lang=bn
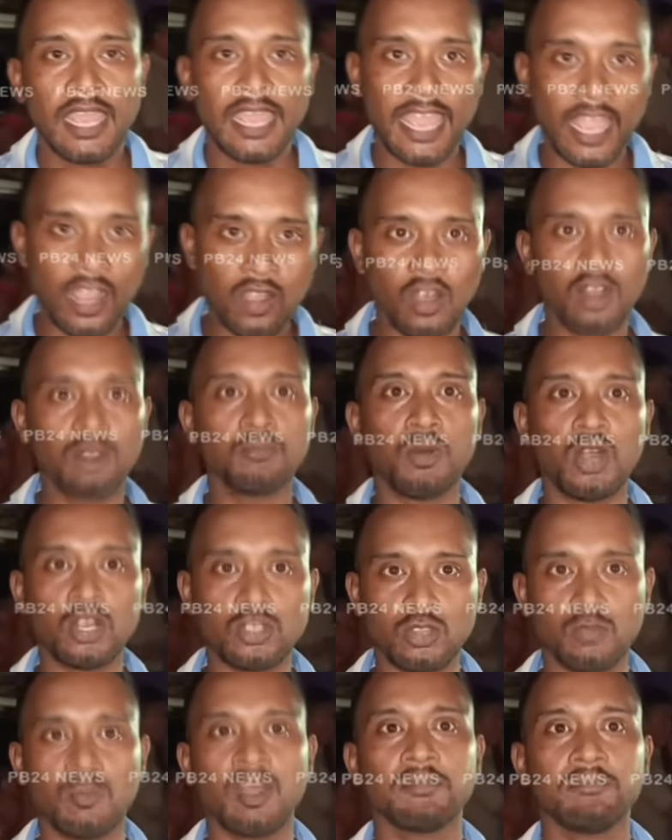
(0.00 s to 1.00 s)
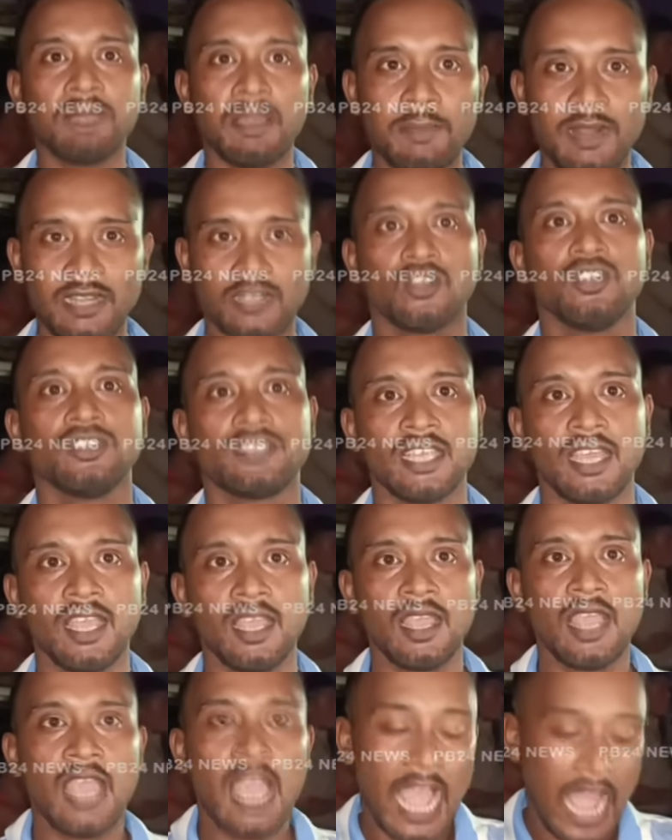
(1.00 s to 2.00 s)
এখন বর্তমান ব্যাপারটা হয়েছে
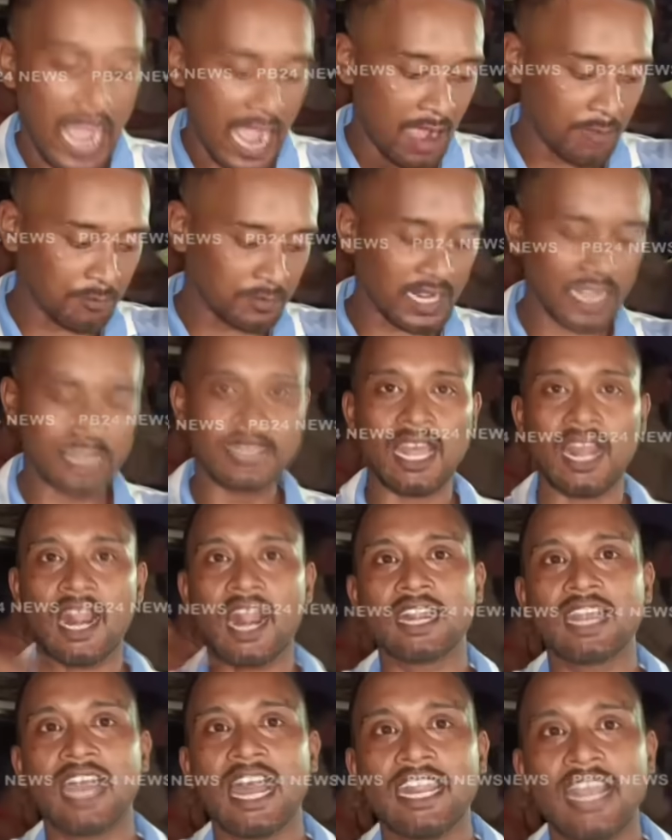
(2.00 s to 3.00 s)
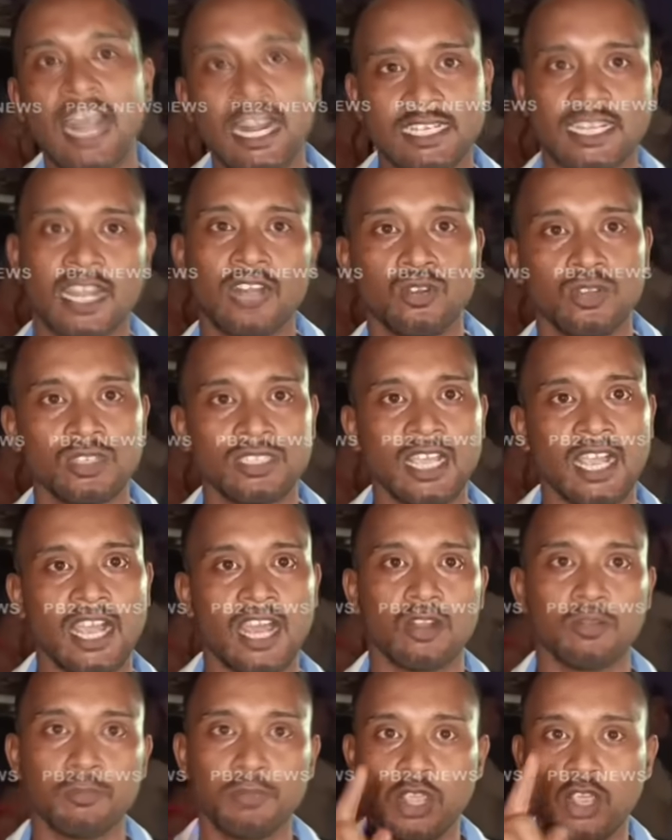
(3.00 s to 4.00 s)
আমরা তারার গাড়ি আটকানো হয়েছে
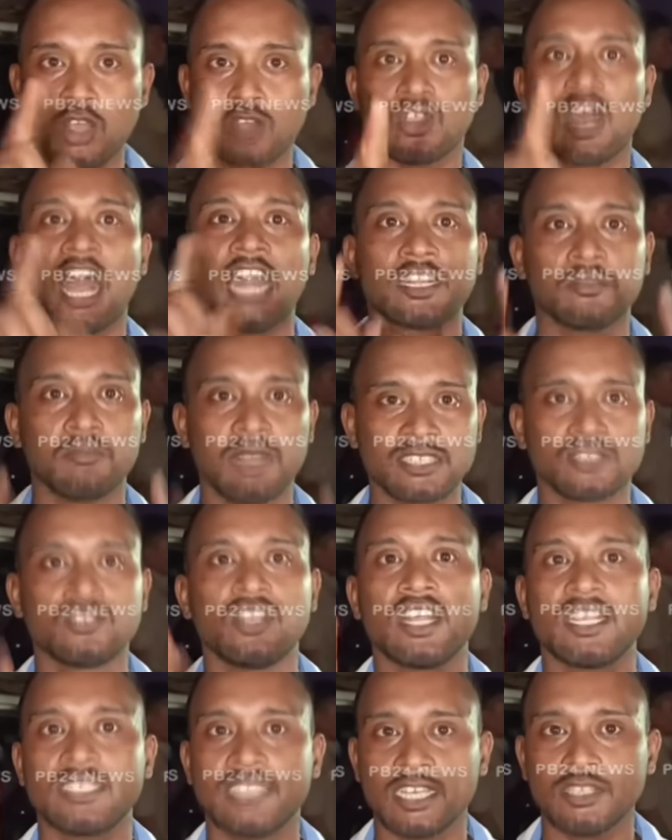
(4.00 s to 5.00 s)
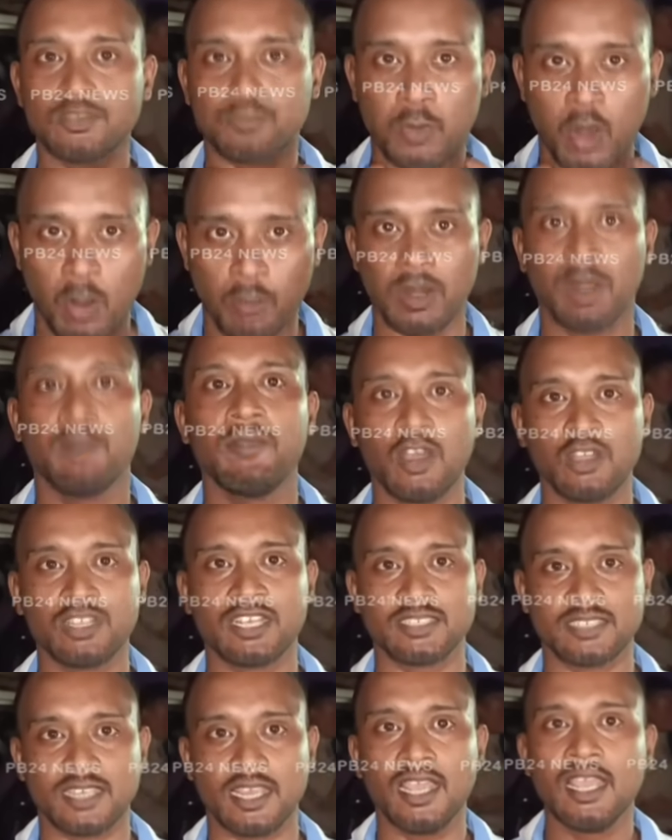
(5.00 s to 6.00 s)
কারণ বিগত আট মাস ধরে যে প্রবলেমটা
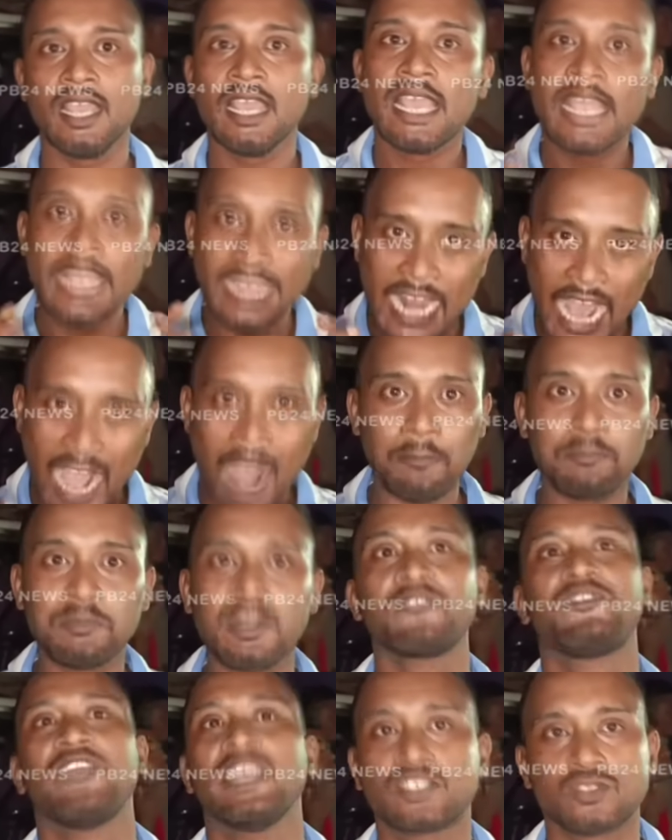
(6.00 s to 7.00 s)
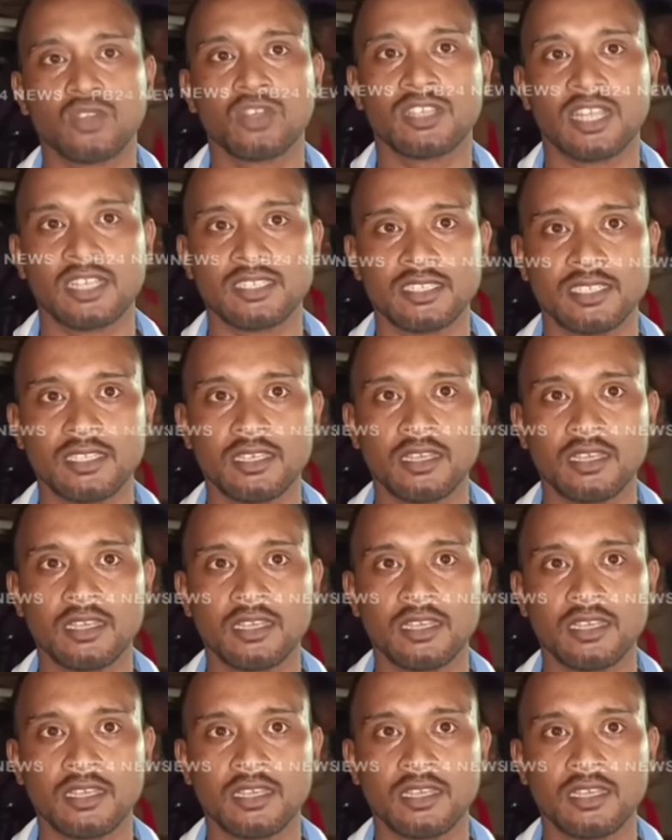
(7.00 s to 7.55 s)
হইতেছে এটা আমরা ফেস করতেছি